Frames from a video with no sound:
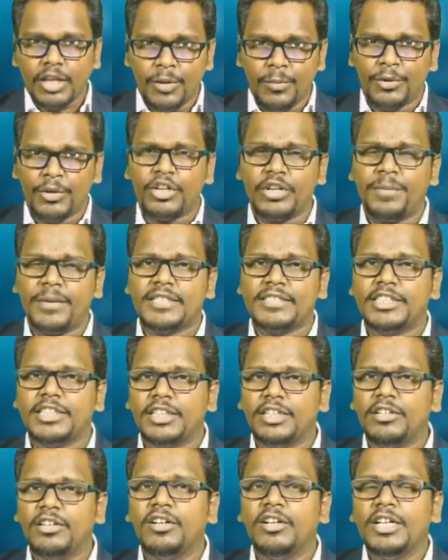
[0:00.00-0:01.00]
ఇప్పుడున్న
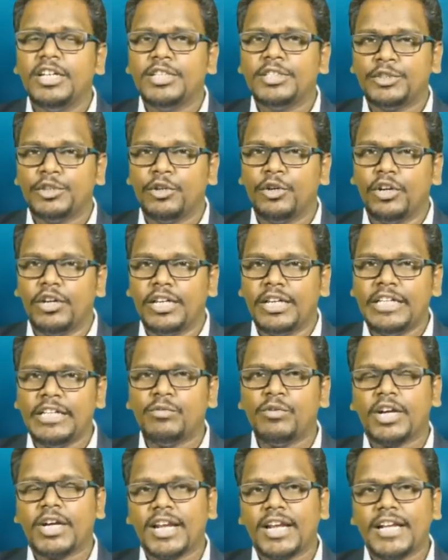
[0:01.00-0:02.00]
పరిస్థితుల్లో సో
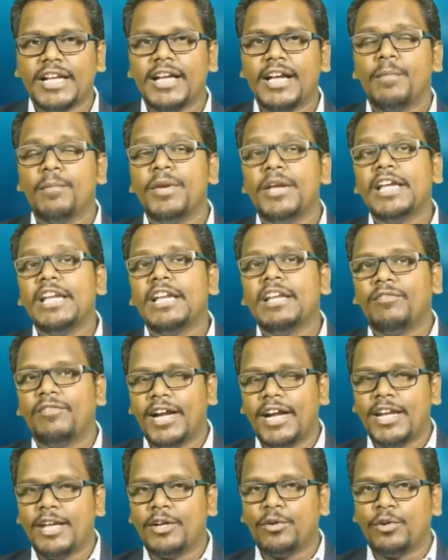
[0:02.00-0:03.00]
ఇది ఒక రకంగా మిగిలిన
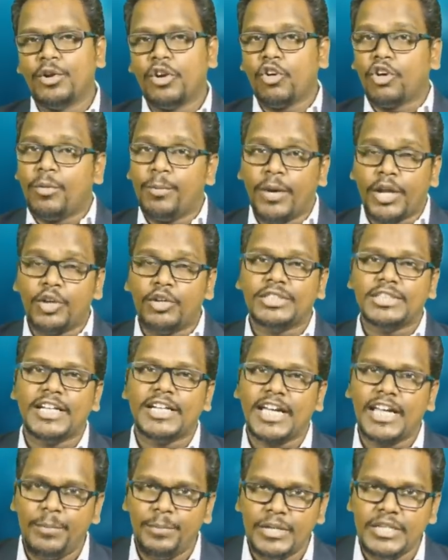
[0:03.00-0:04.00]
వాళ్ళకి కూడా ఒక భరోసా
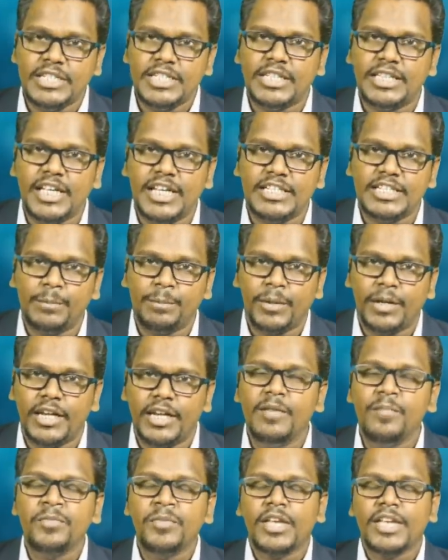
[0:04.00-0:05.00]
కల్పించింది అని చెప్పాలి